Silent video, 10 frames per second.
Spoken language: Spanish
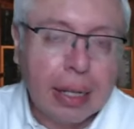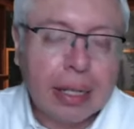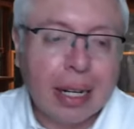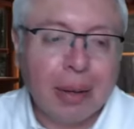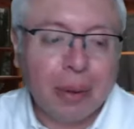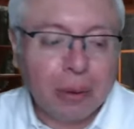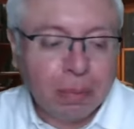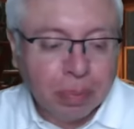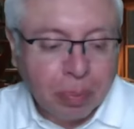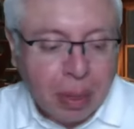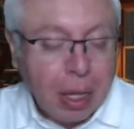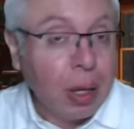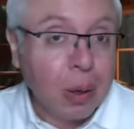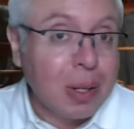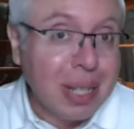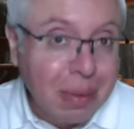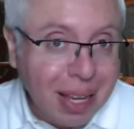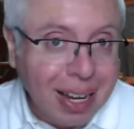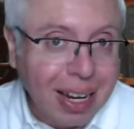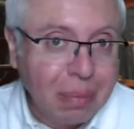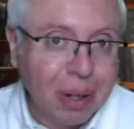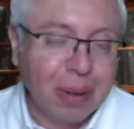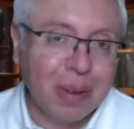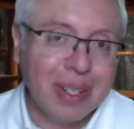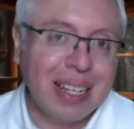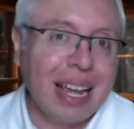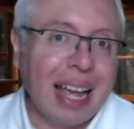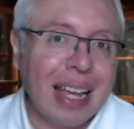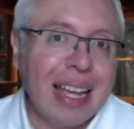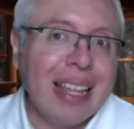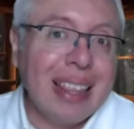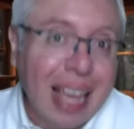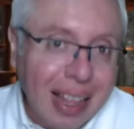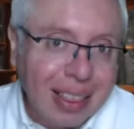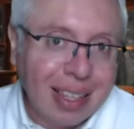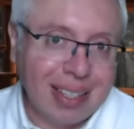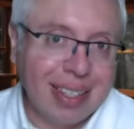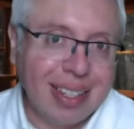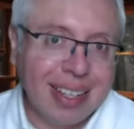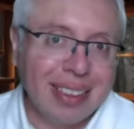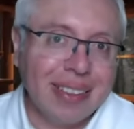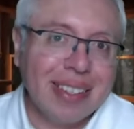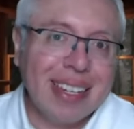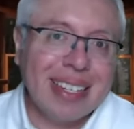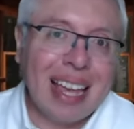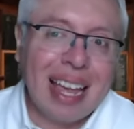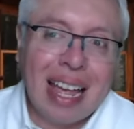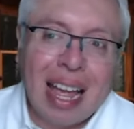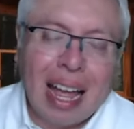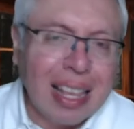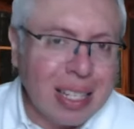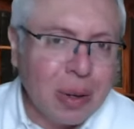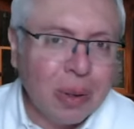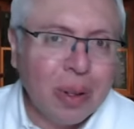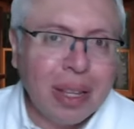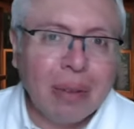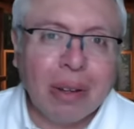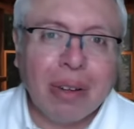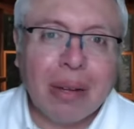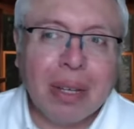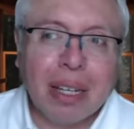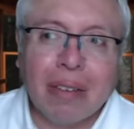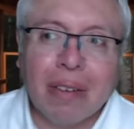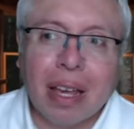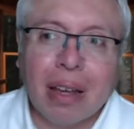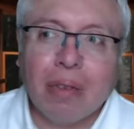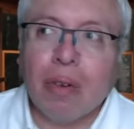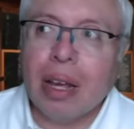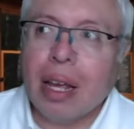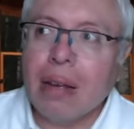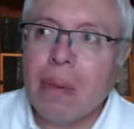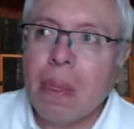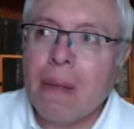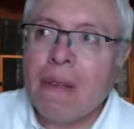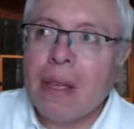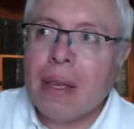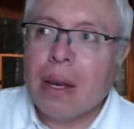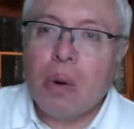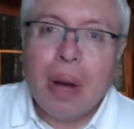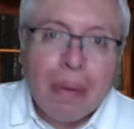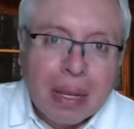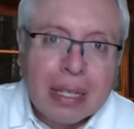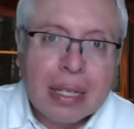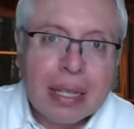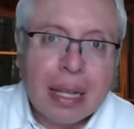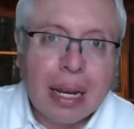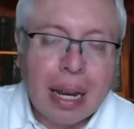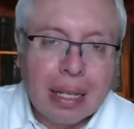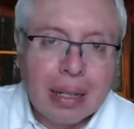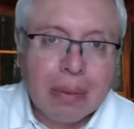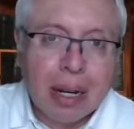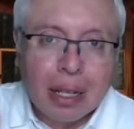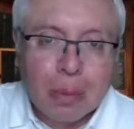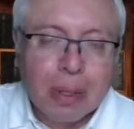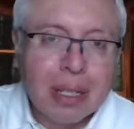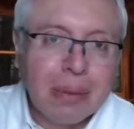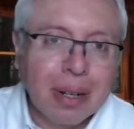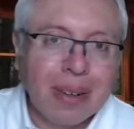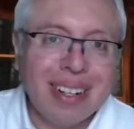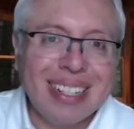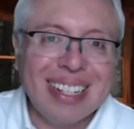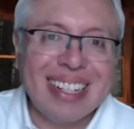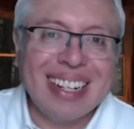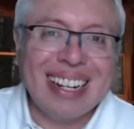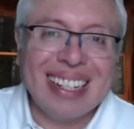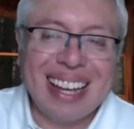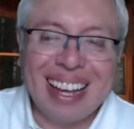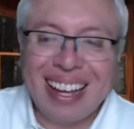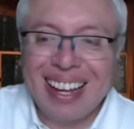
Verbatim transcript: que escribo. Y yo no sabía que él me conocía de antes. Entonces, al segundo día cuando era mi jefe fue jueves de la semana después de miércoles de ceniza.